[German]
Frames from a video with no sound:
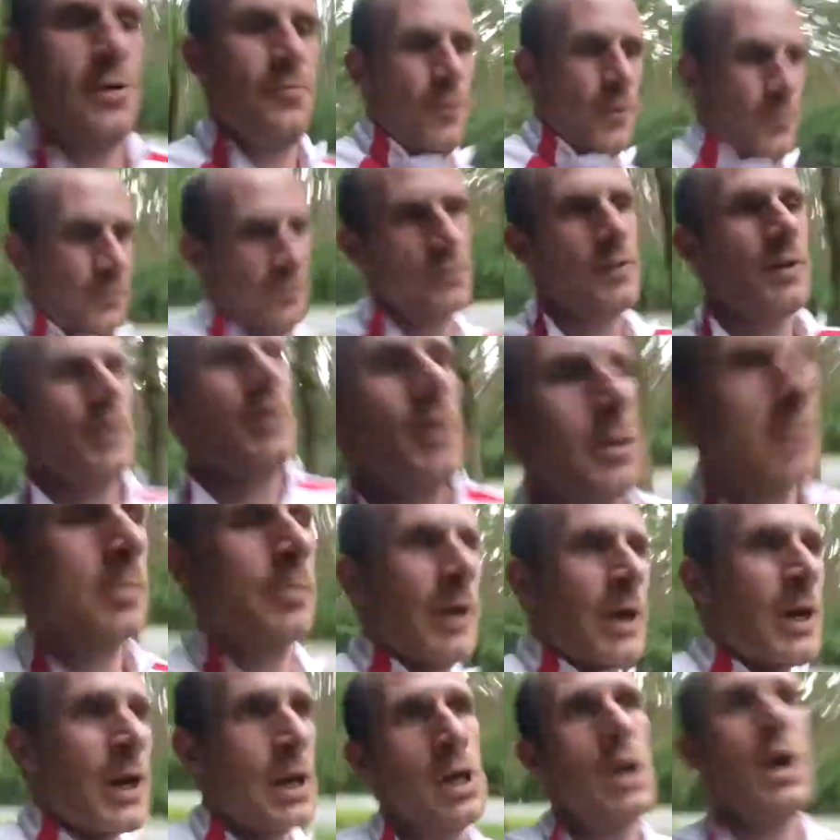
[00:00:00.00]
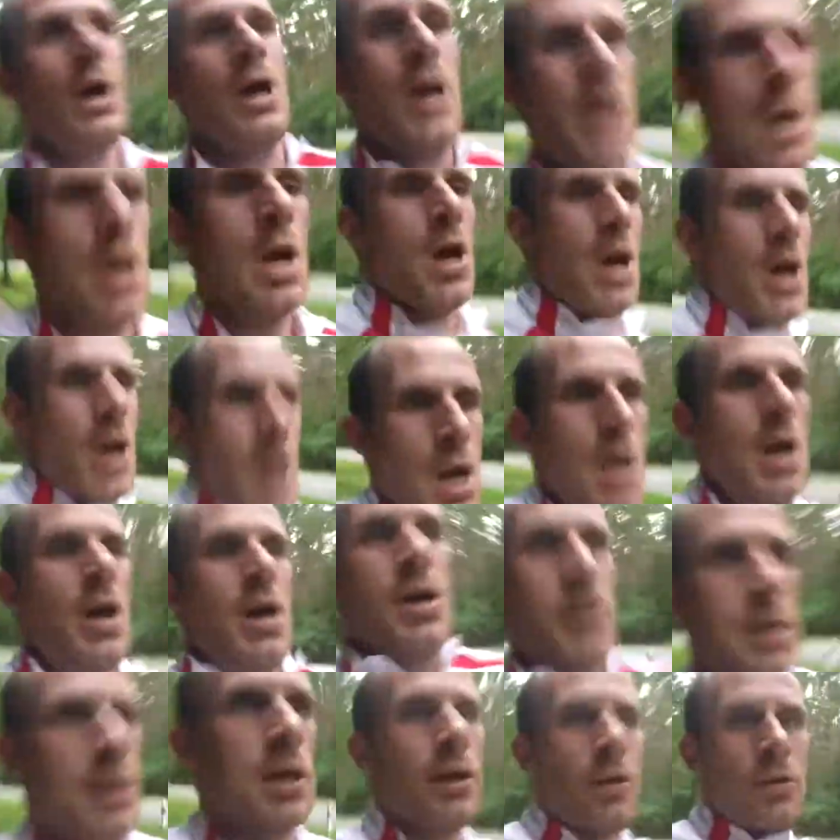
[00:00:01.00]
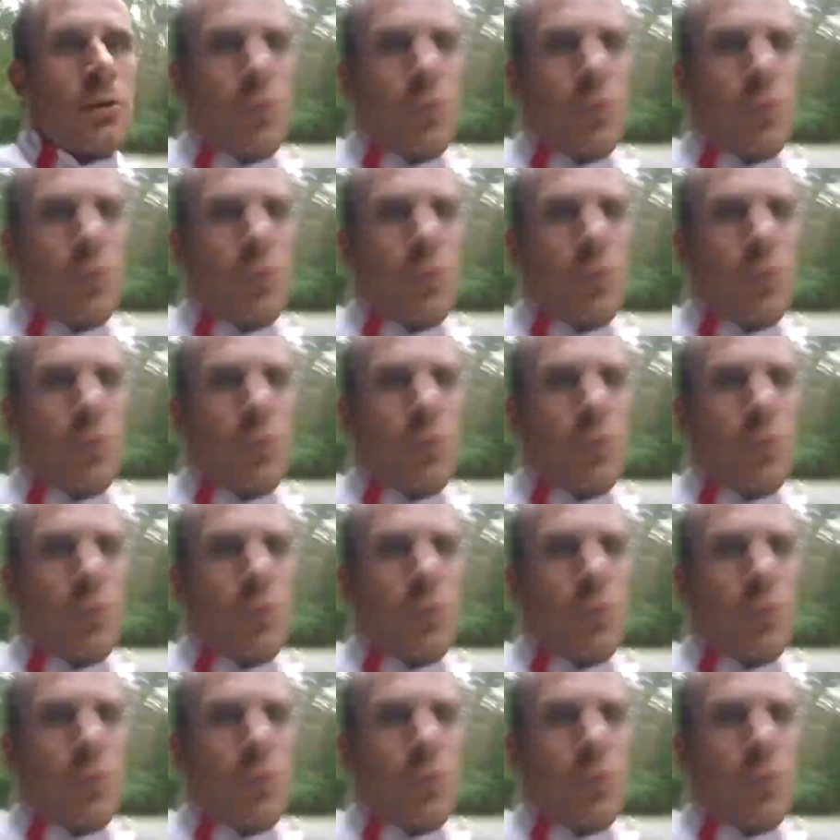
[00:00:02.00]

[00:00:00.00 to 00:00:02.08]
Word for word: 15 Kilometer sind ganz